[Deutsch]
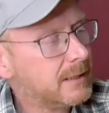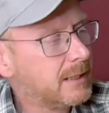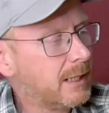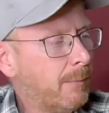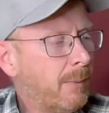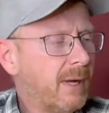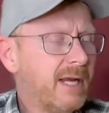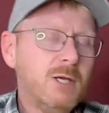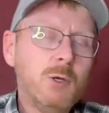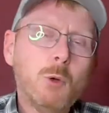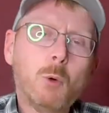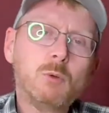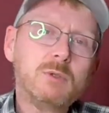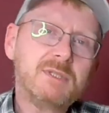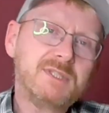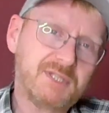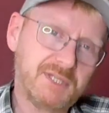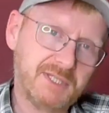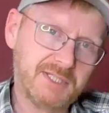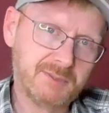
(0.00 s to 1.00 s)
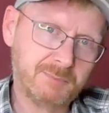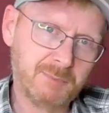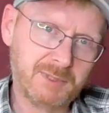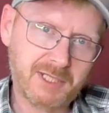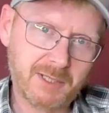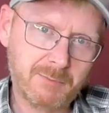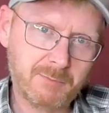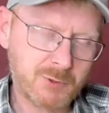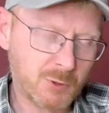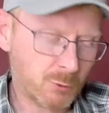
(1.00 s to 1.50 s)
Dabei lohnt sich's
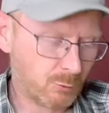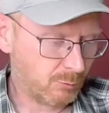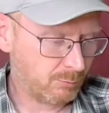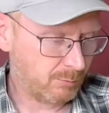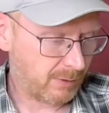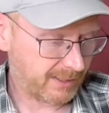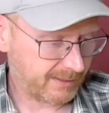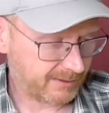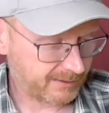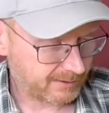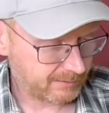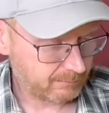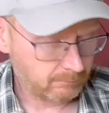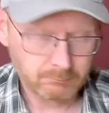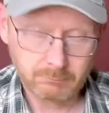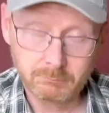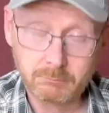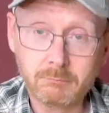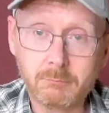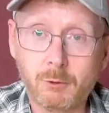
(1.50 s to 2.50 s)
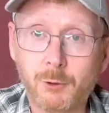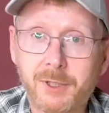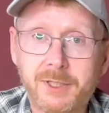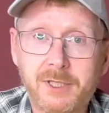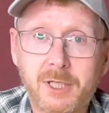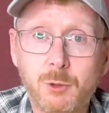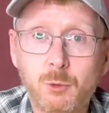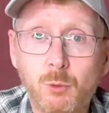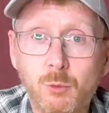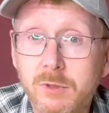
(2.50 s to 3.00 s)
mit dem jungen Mann oder
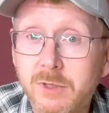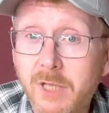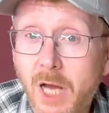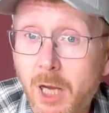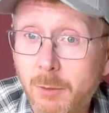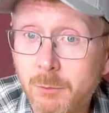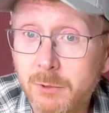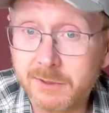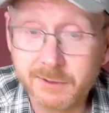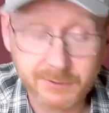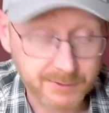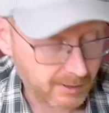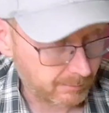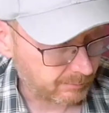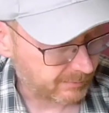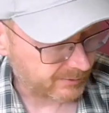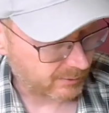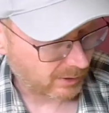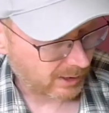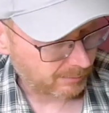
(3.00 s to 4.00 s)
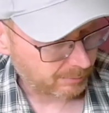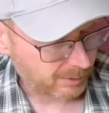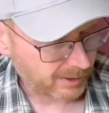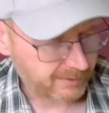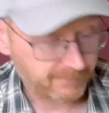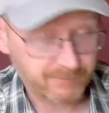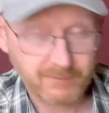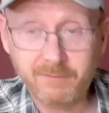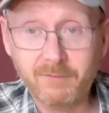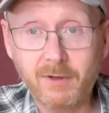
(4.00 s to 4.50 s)
der jungen Dame
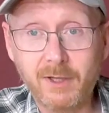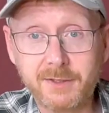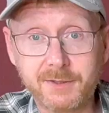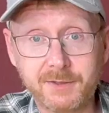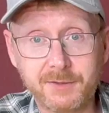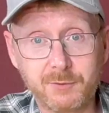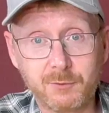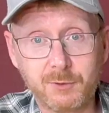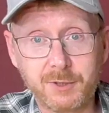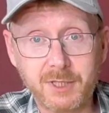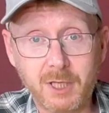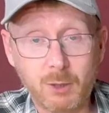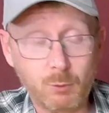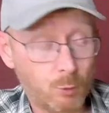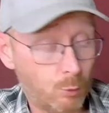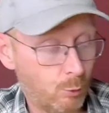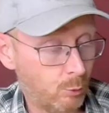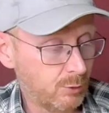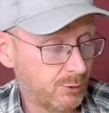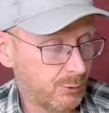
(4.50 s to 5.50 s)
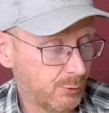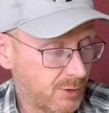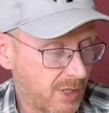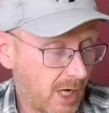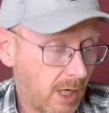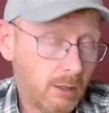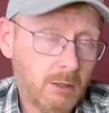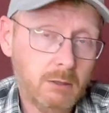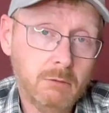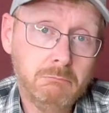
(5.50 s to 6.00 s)
zusammenzuarbeiten. Wer weiß es so genau? Oso
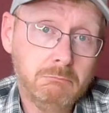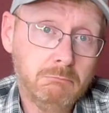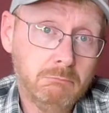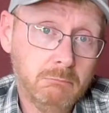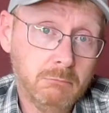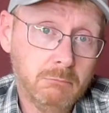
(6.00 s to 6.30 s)
Young?